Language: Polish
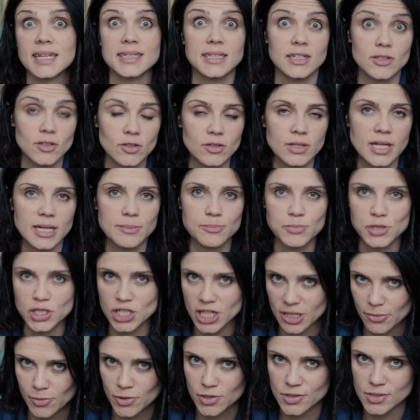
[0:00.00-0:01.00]
Dattona
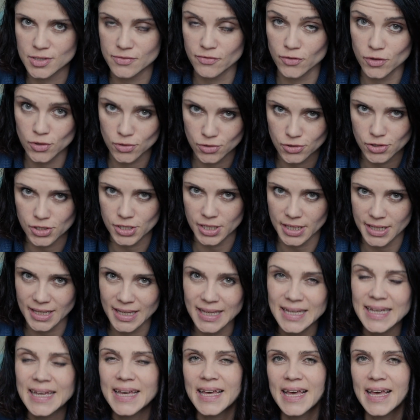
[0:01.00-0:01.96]
Przemoc w rodzinie,